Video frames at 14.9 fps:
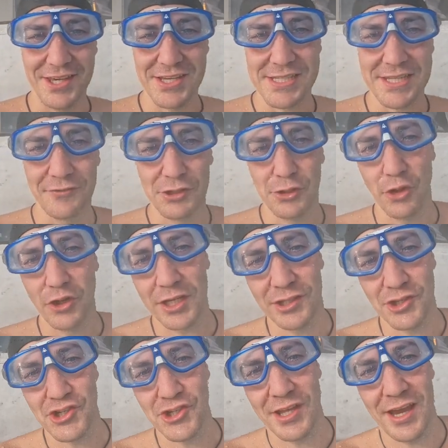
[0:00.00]
Если вы только
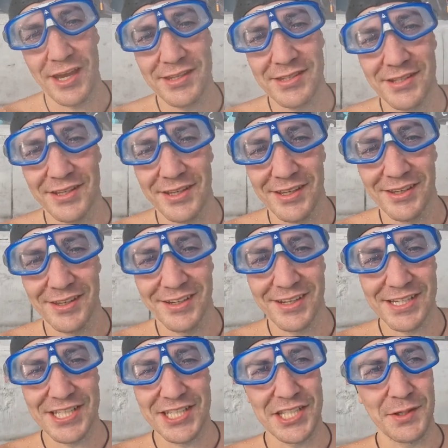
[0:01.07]
начинаете и
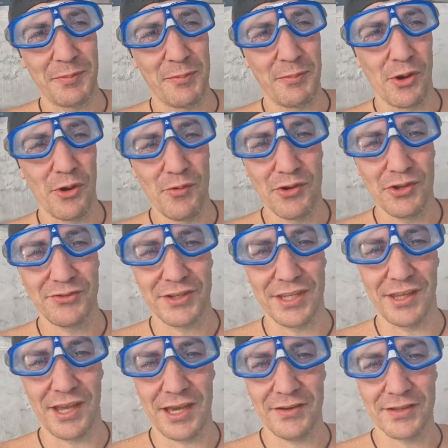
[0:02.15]
хотите попробовать
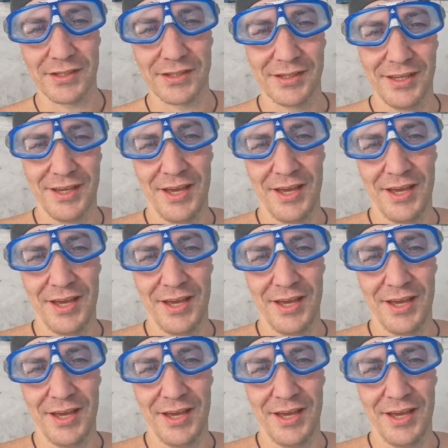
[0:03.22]
фридайвинг,